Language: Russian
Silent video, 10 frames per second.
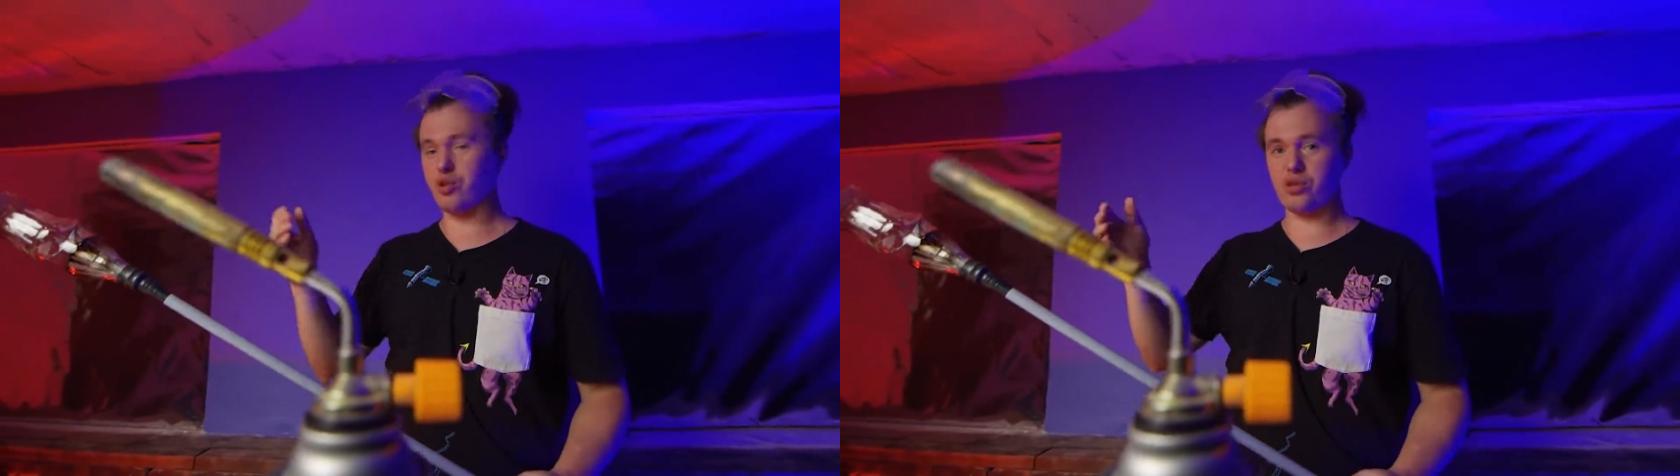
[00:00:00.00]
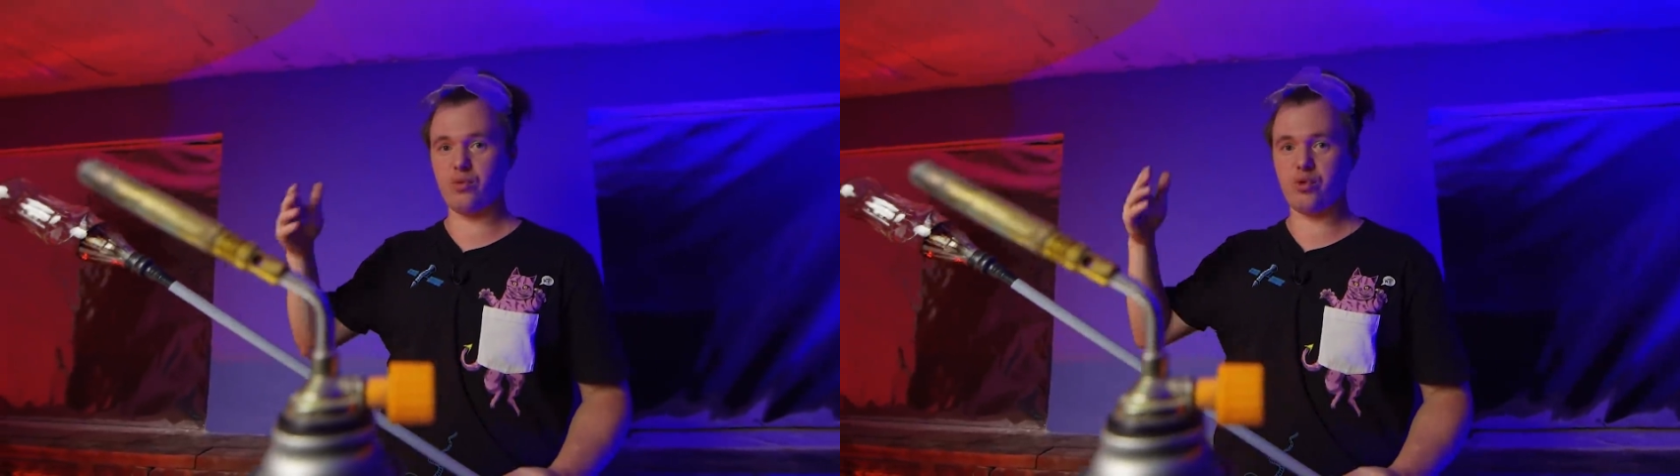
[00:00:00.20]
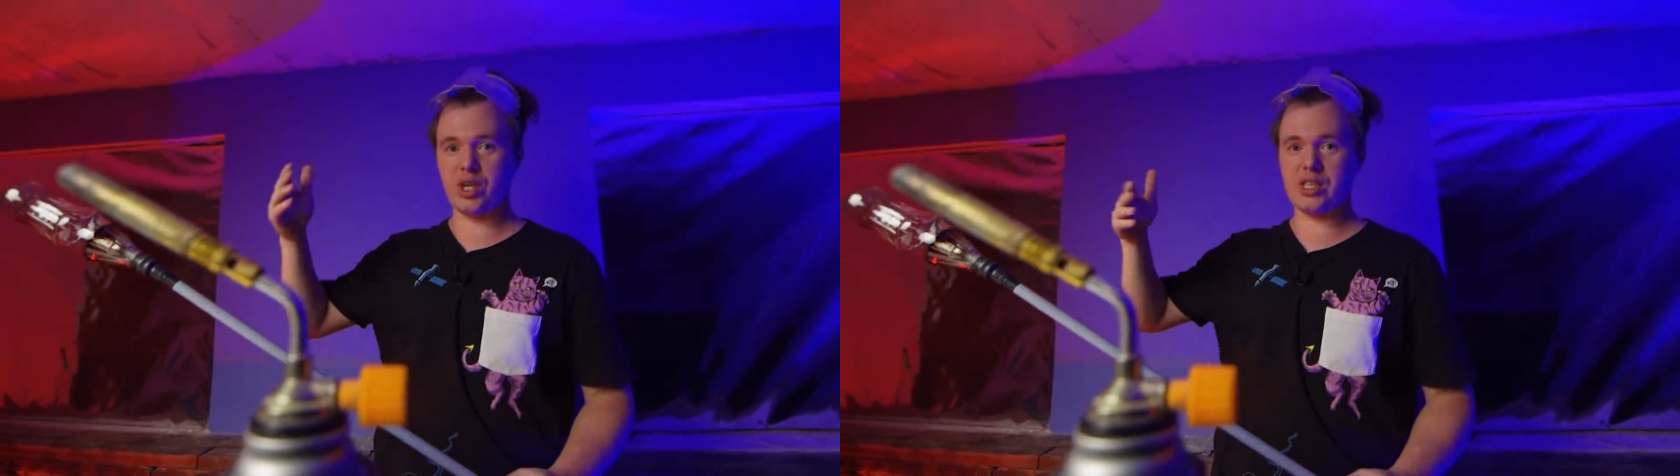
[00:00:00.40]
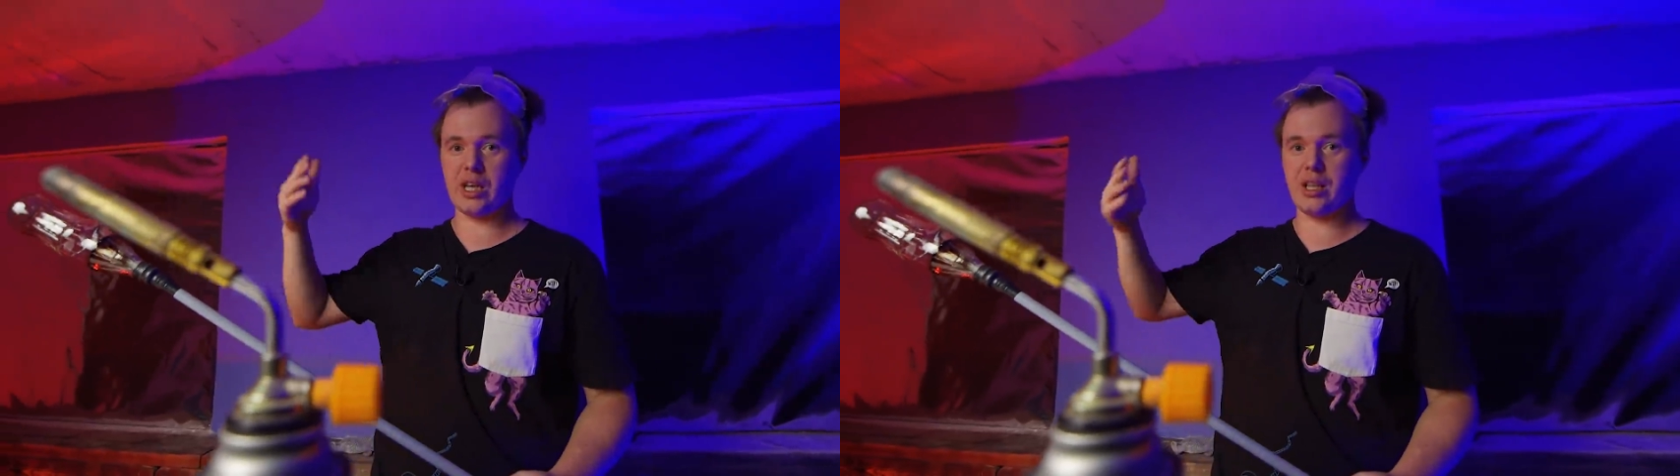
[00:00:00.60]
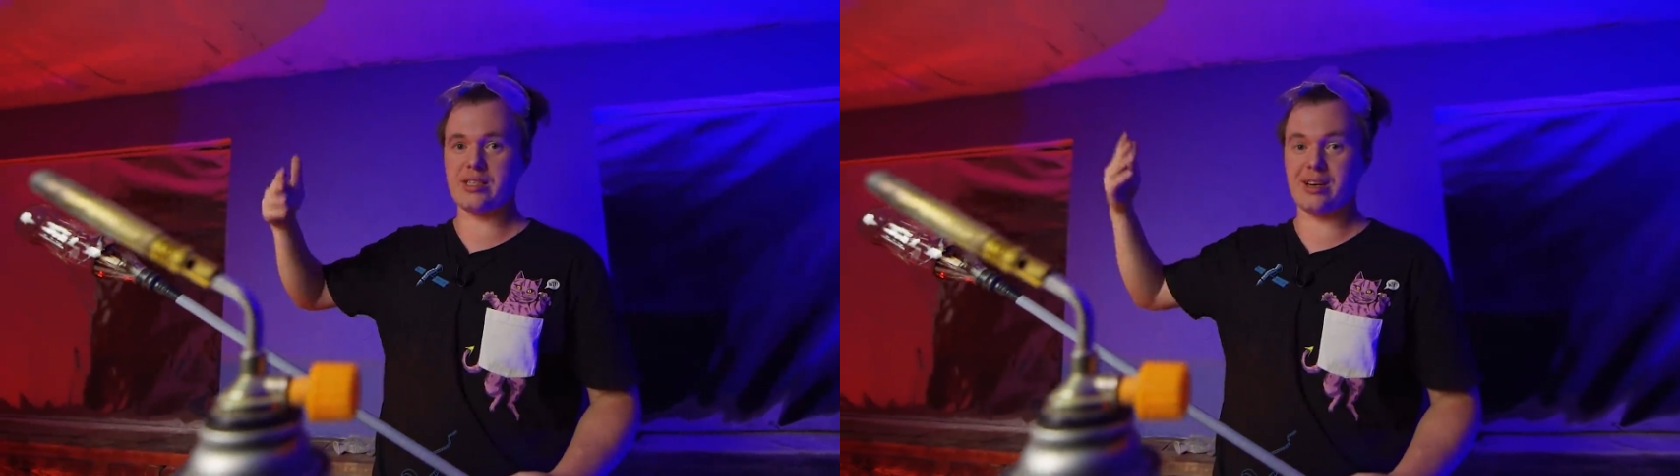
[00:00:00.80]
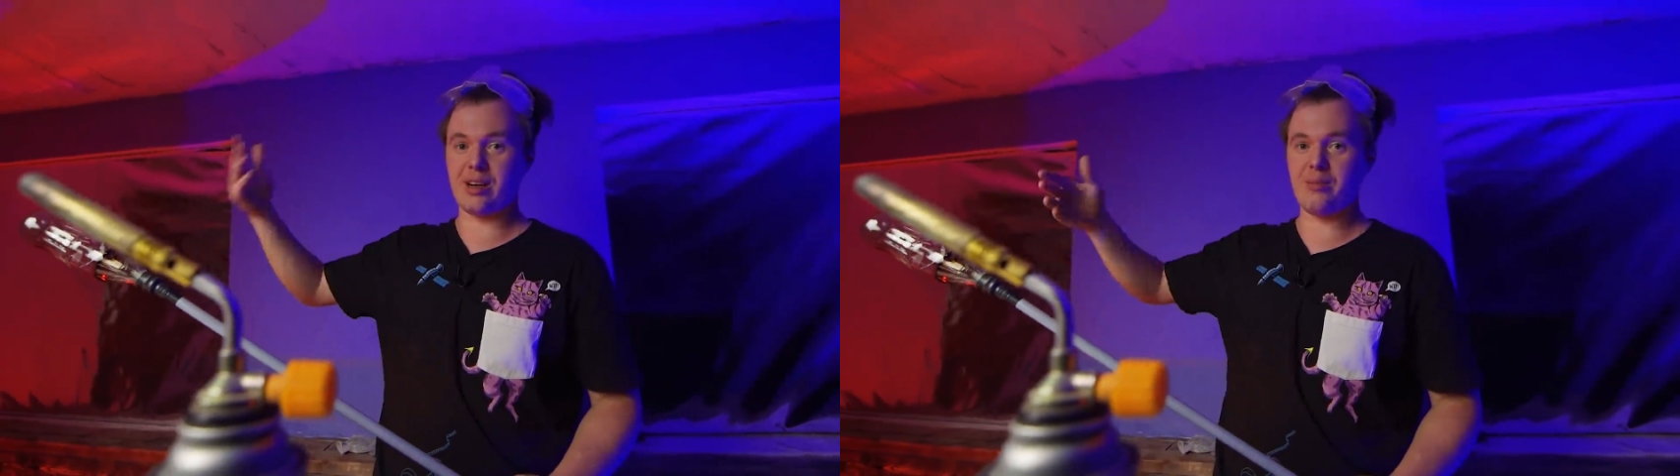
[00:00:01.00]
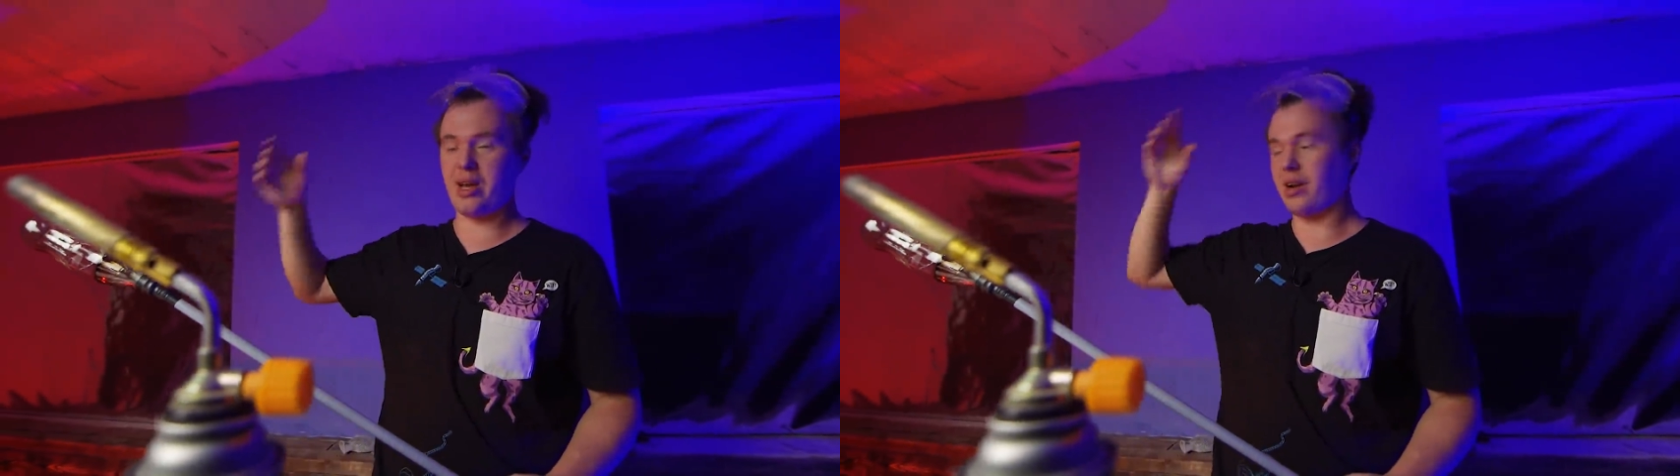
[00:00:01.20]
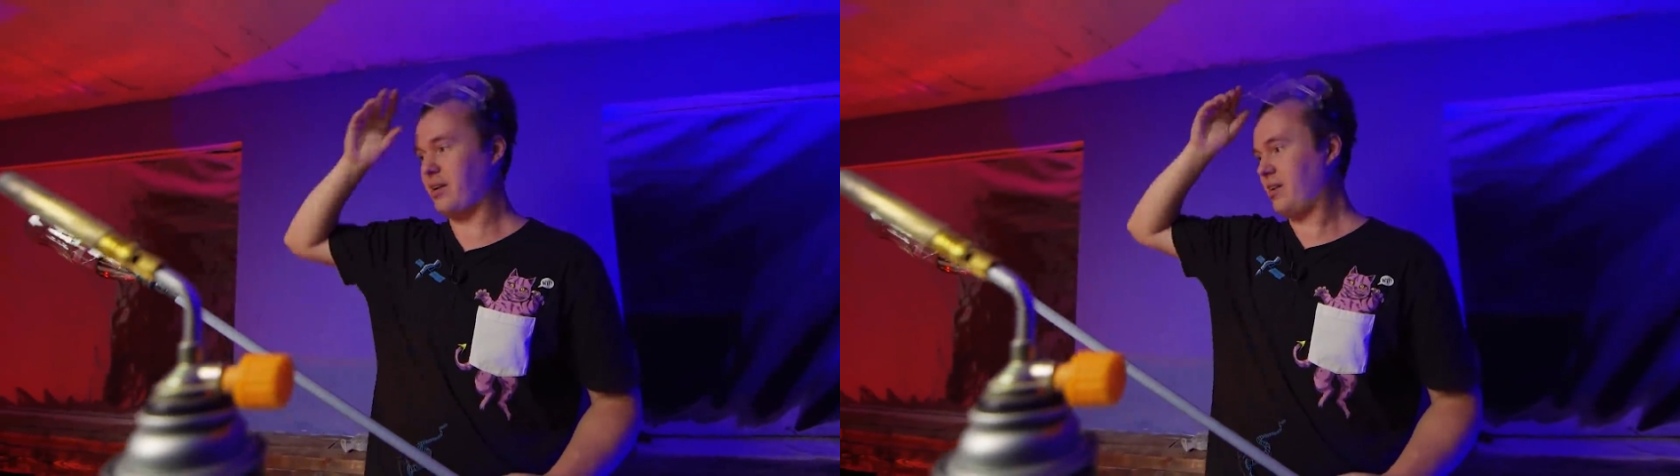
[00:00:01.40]
что внутри осталась
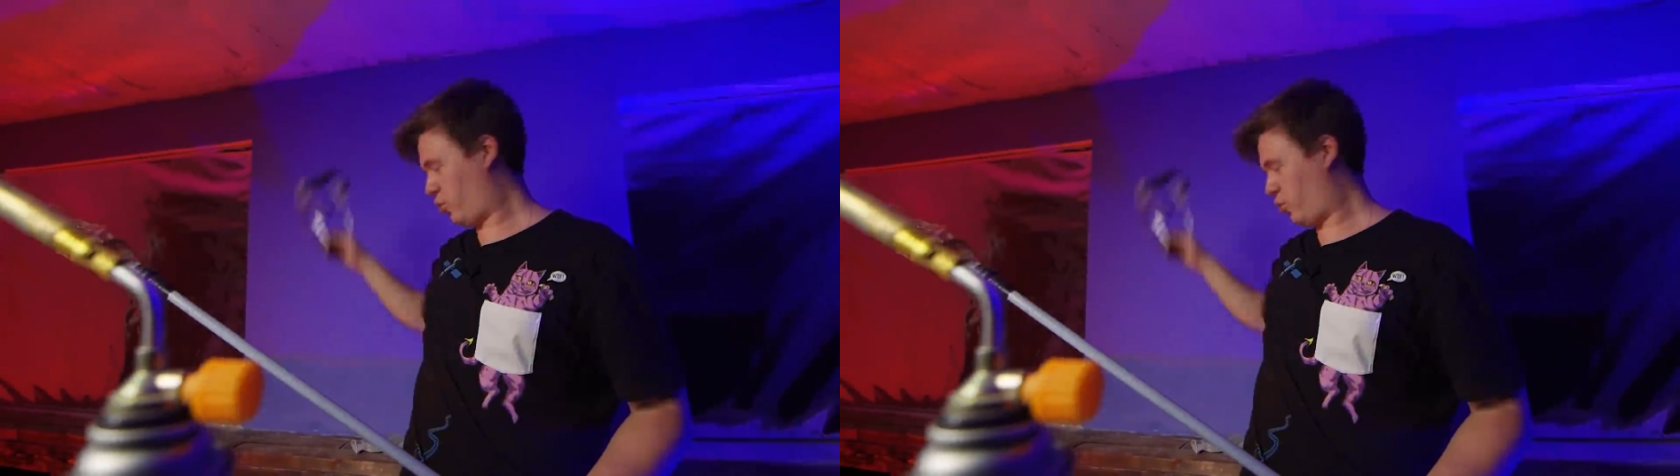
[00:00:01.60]
карамель.